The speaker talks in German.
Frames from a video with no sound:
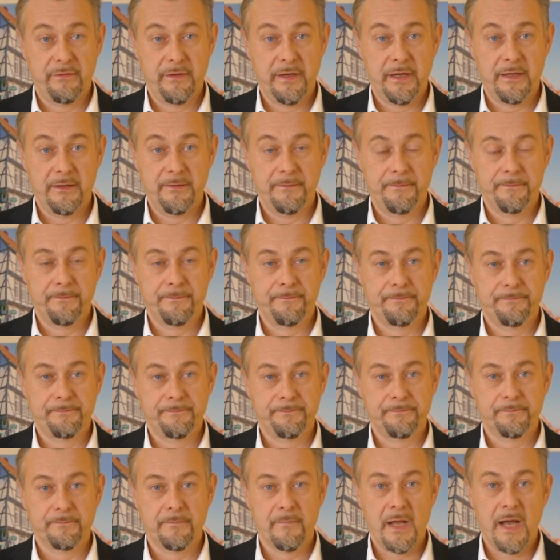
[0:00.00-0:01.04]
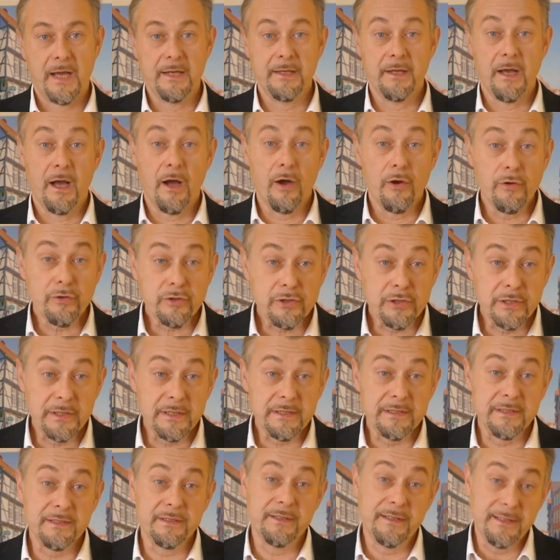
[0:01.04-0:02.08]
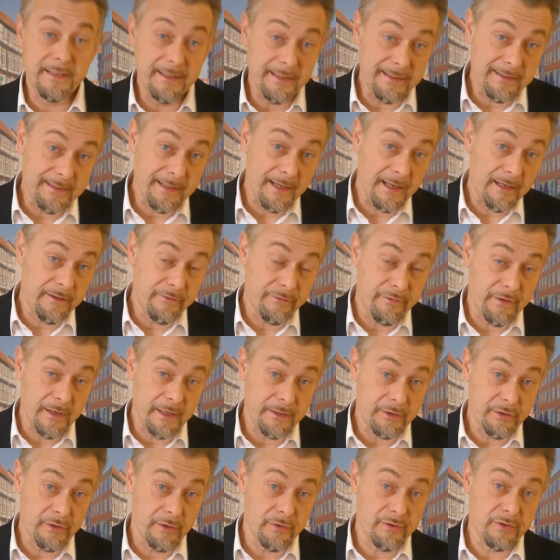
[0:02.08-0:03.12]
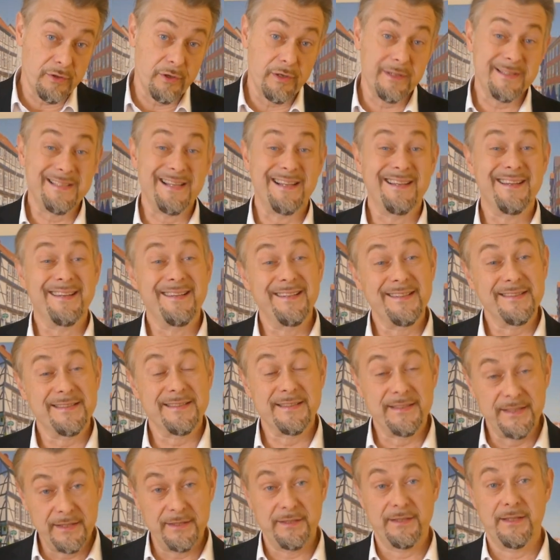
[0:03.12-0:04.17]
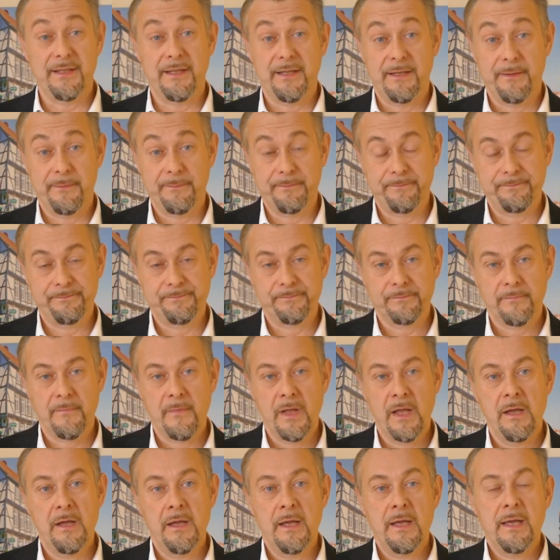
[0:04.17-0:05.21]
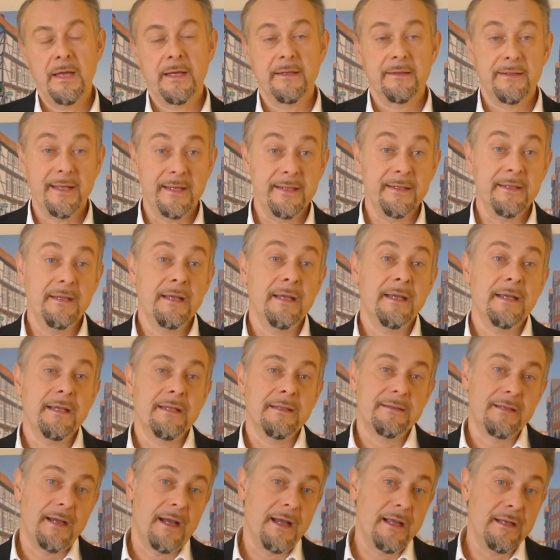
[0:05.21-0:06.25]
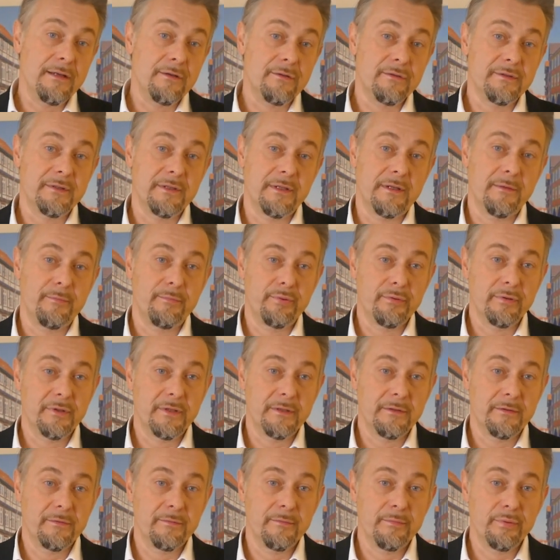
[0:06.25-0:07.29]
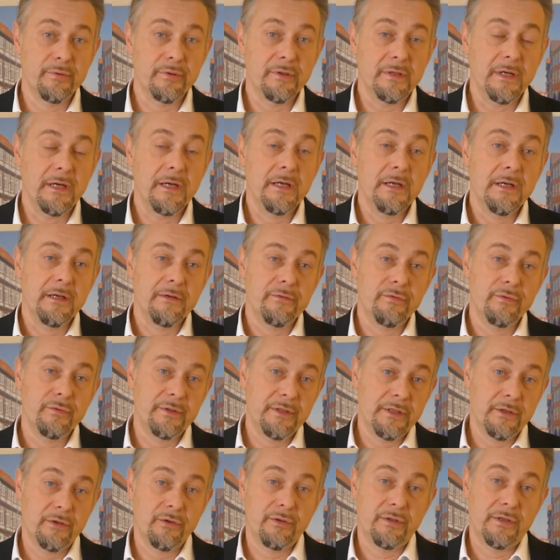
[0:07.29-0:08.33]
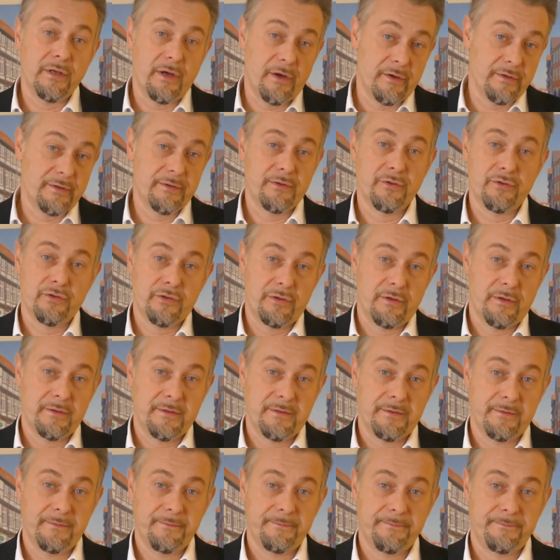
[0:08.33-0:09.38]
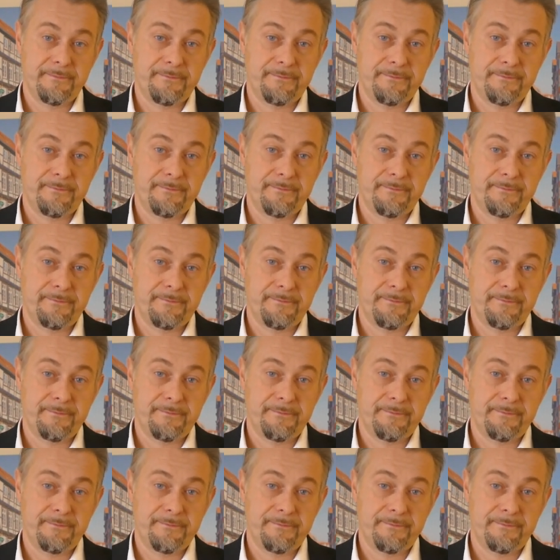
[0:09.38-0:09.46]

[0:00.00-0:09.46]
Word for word: werden. Eine ausschließlich digitale Veranstaltung soll es allerdings nicht geben. Denn Teile unserer Bürgerinnen und Bürger würden hierdurch ausgeschlossen.